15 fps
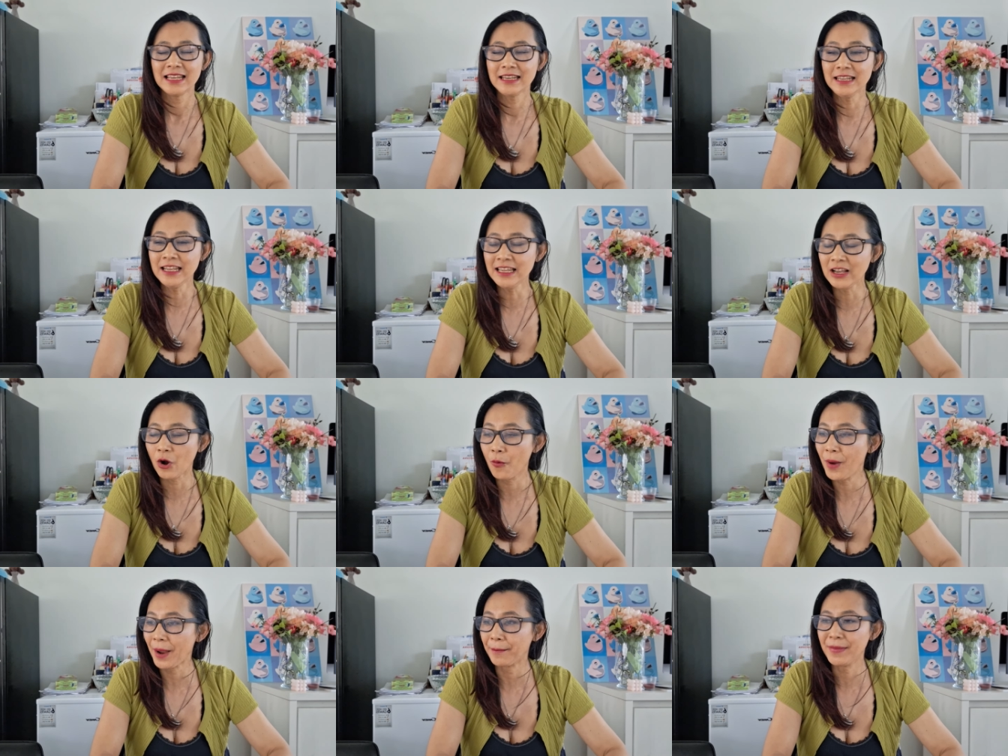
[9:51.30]
เหนียว
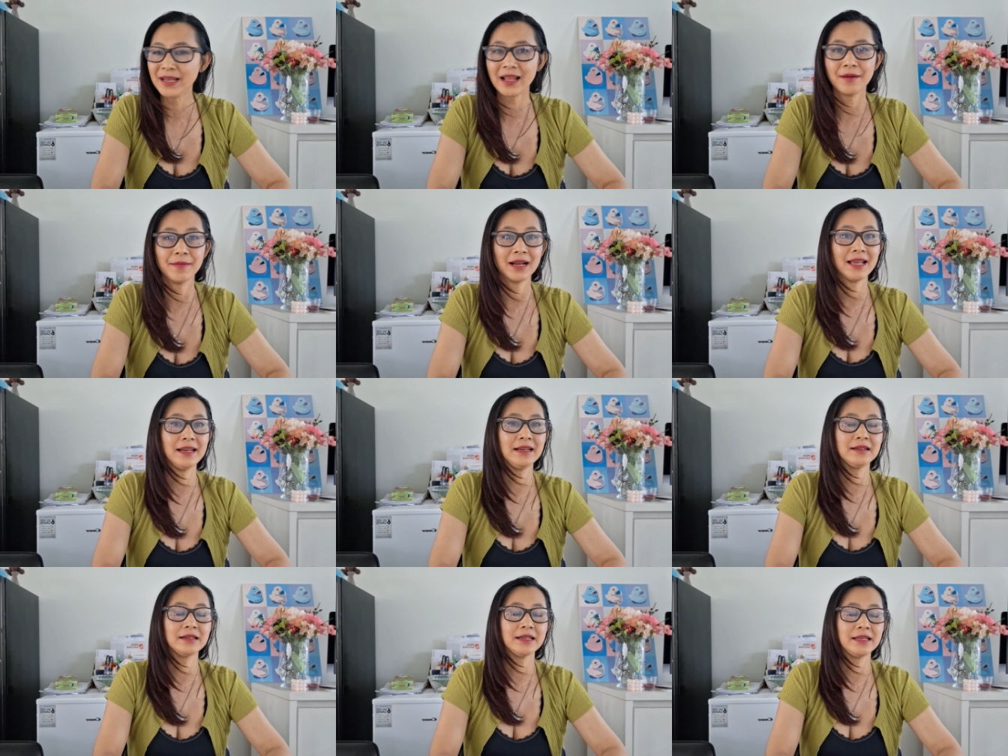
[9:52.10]
แบบไม่ทำอะไร
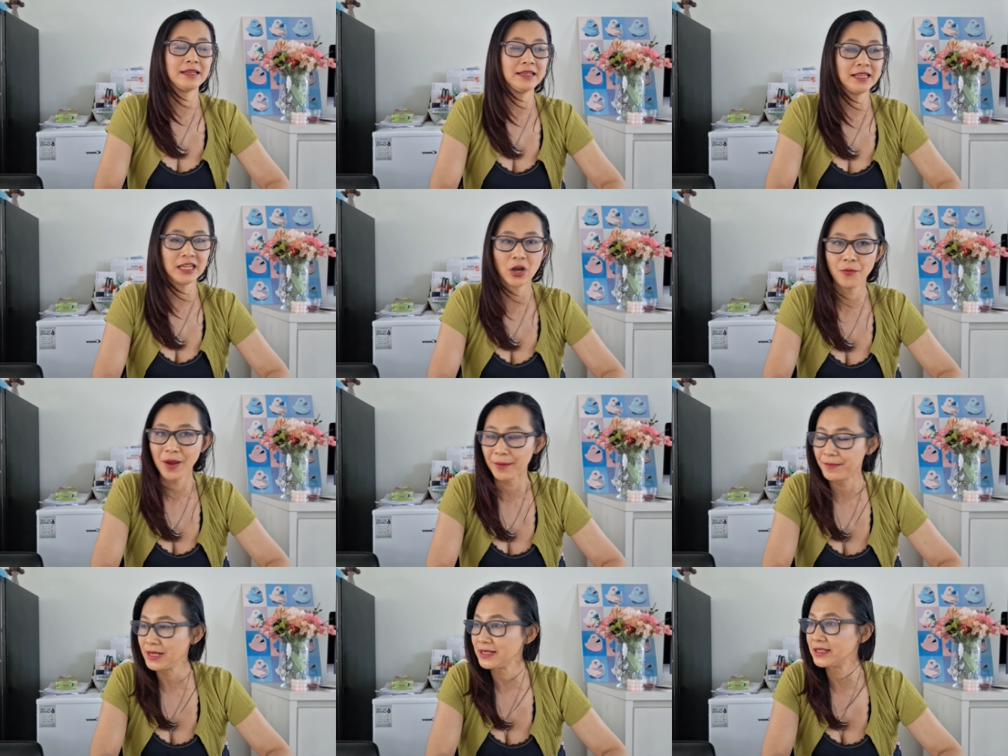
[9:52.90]
เลย เหนียวแบบไม่